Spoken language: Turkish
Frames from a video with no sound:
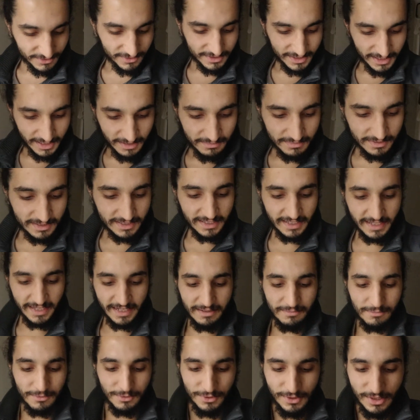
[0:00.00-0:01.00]
şu şeyimizi
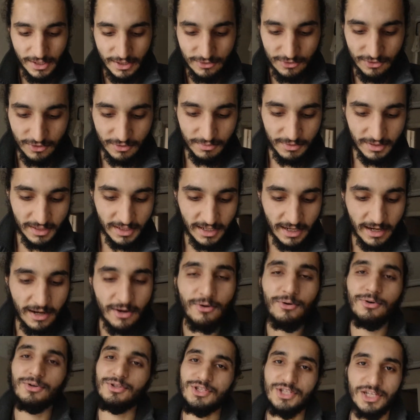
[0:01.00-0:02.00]
yiyelim ondan sonra bir de
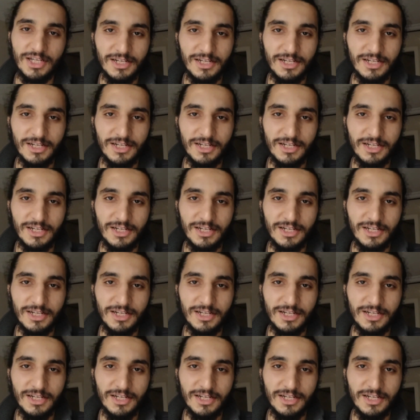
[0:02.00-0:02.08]
kakao